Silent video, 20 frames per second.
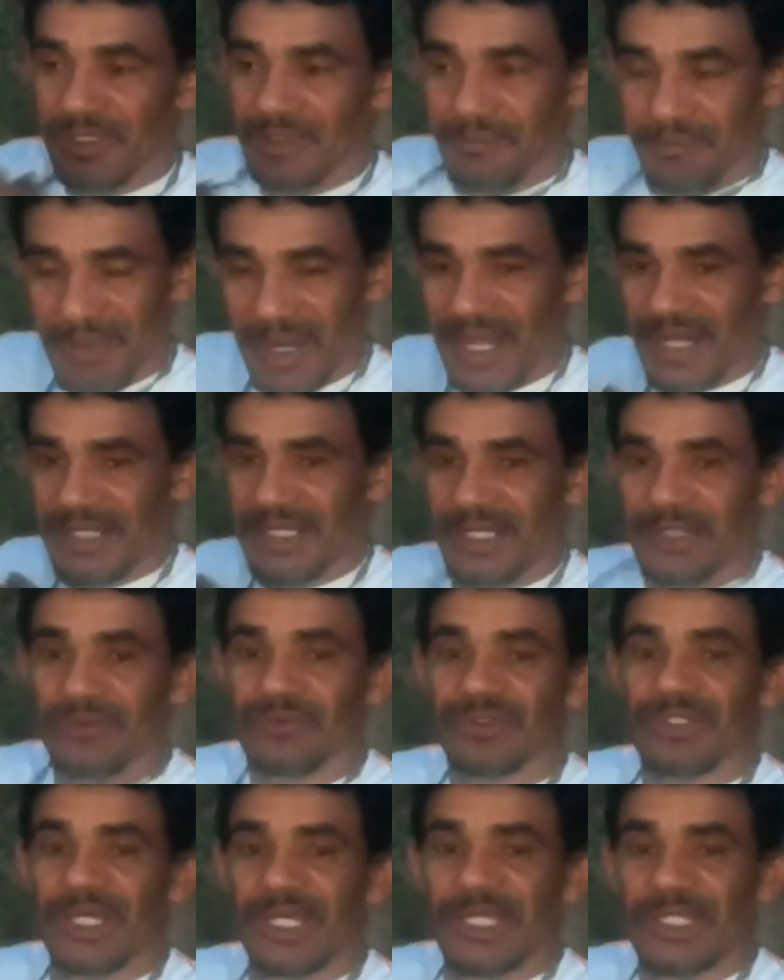marcando o
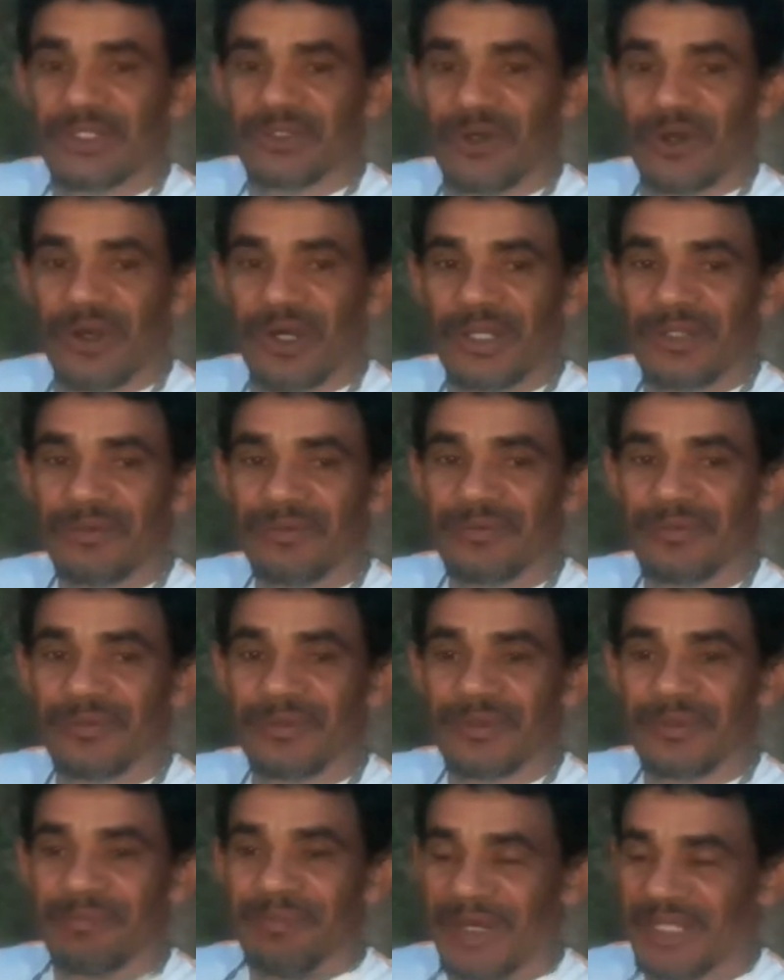território
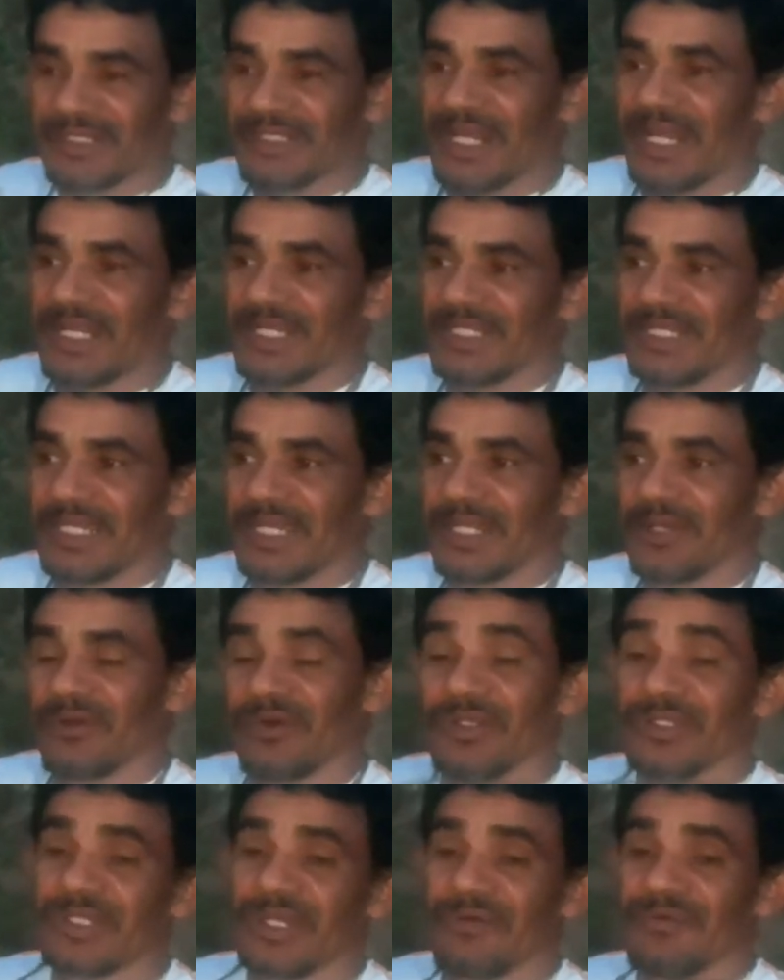para atrair ele, ou
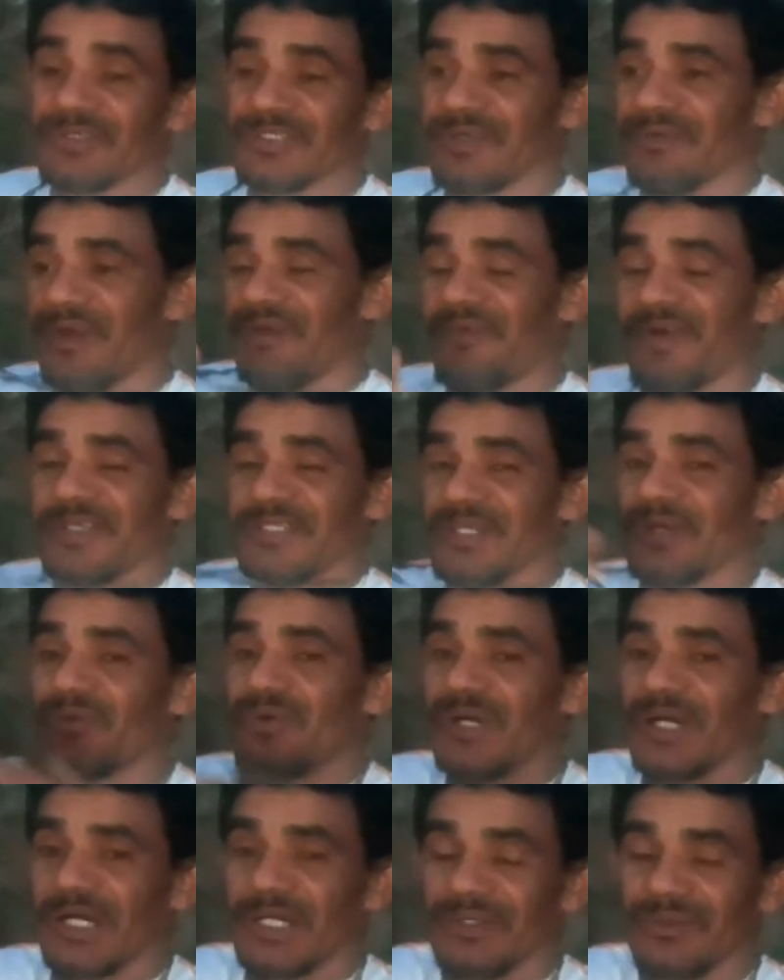então você vai fazer o
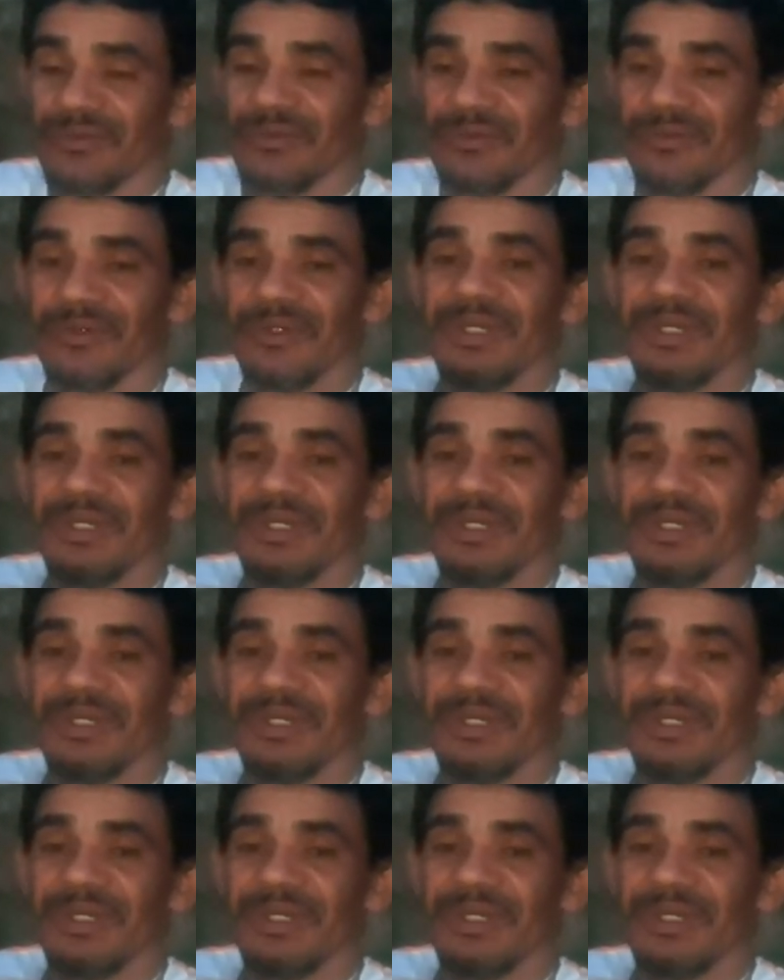canto